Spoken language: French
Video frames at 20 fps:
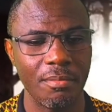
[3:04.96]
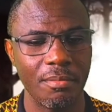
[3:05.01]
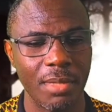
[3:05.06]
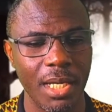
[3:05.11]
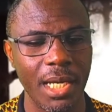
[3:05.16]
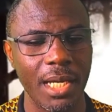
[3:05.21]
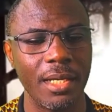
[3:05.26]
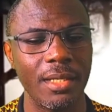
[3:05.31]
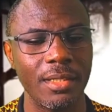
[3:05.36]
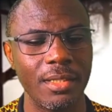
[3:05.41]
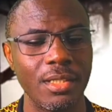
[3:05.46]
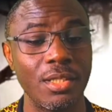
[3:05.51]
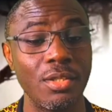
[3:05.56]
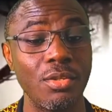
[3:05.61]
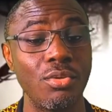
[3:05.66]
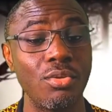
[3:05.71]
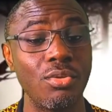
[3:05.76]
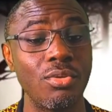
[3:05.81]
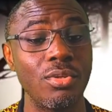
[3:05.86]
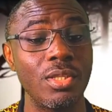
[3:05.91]
mais
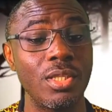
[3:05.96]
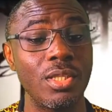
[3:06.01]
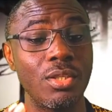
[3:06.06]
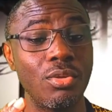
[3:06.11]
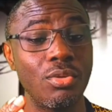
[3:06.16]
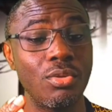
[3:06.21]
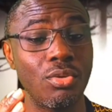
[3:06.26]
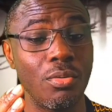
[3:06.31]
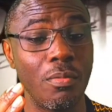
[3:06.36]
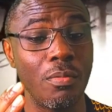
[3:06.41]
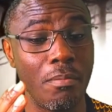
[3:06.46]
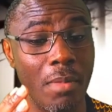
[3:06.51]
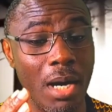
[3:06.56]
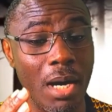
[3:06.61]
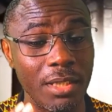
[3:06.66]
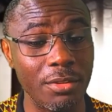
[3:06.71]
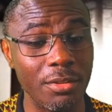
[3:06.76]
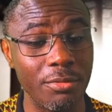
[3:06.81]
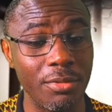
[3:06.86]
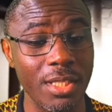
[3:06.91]
qui, se
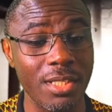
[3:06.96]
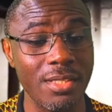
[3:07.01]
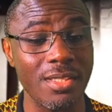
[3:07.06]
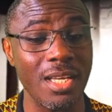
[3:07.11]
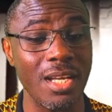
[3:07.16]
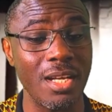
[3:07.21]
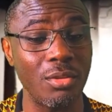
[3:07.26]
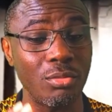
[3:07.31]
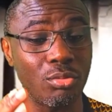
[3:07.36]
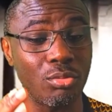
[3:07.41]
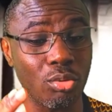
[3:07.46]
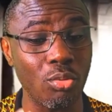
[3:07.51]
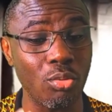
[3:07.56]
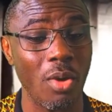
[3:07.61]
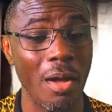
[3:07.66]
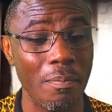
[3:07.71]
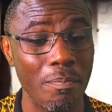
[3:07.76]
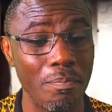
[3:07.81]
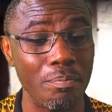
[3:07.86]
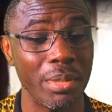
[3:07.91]
manifeste en
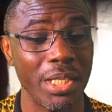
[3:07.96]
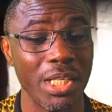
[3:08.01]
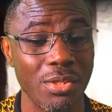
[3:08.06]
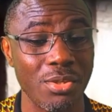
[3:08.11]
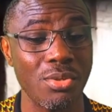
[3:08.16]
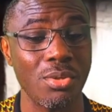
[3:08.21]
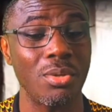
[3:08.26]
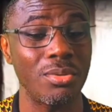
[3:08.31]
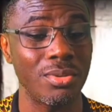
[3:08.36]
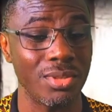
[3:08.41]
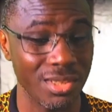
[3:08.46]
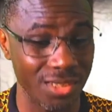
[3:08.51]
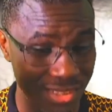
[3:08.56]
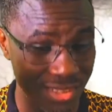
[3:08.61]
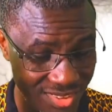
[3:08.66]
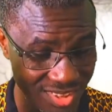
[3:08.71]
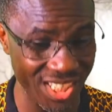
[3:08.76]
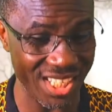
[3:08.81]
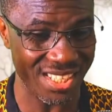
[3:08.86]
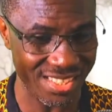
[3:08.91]
trois personnes
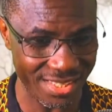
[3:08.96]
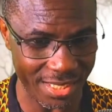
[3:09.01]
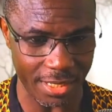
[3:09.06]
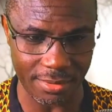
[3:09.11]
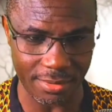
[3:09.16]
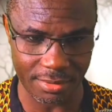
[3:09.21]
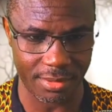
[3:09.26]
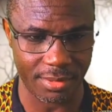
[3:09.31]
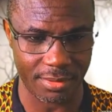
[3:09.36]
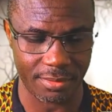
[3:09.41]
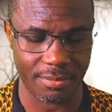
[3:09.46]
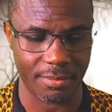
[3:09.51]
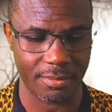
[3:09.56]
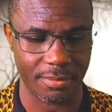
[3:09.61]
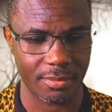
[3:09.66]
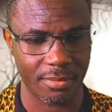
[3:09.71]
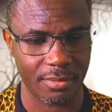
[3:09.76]
distinctes.